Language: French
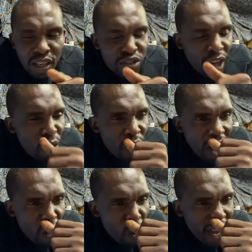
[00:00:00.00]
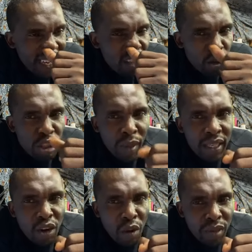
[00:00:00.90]
Tu as encore, ah, au Ghana, ils t'ont
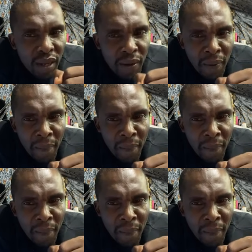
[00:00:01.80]
demandé combien?